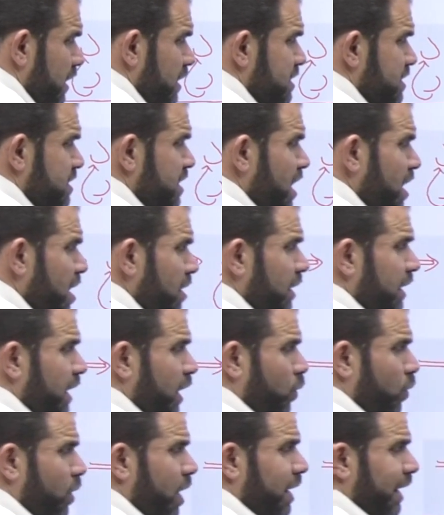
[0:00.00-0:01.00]
ازدهر يا
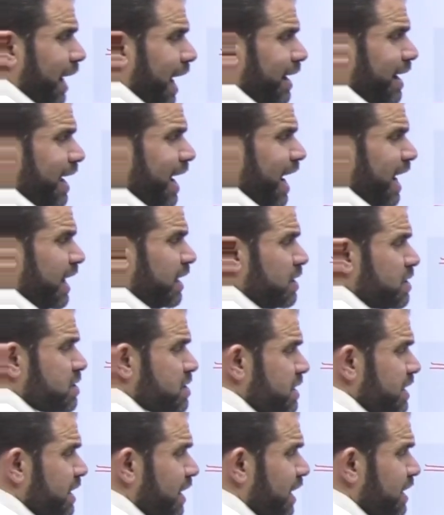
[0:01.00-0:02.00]
اخوان على اي
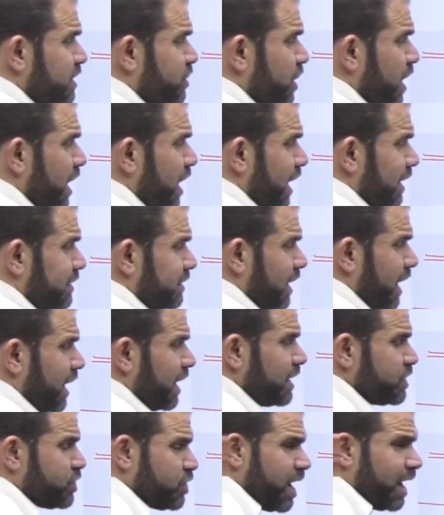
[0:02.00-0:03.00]
صيغه جاءت؟
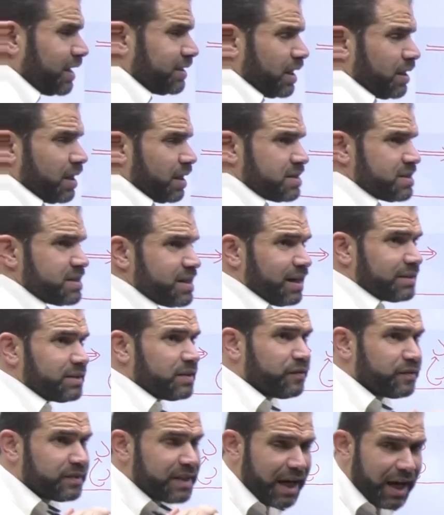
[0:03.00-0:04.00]
هل جاءت على صيغه
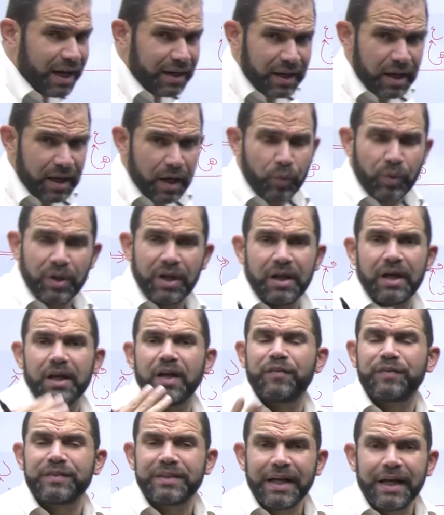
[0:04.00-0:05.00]
افتعل ولا
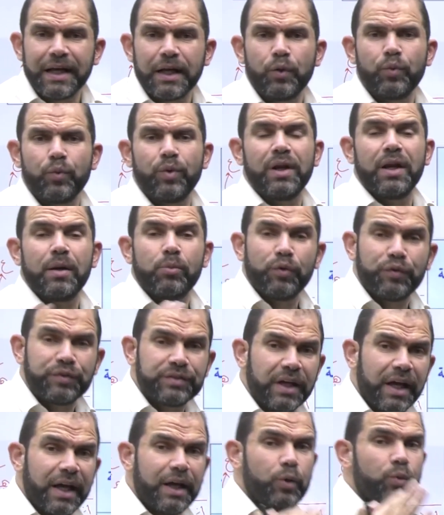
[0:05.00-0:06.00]
يفتعل ولا
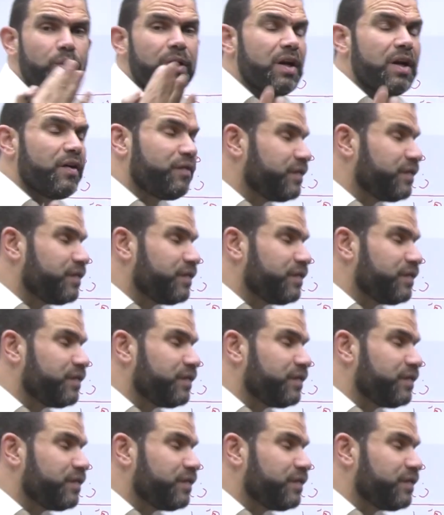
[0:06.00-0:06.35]
مفتعل ولا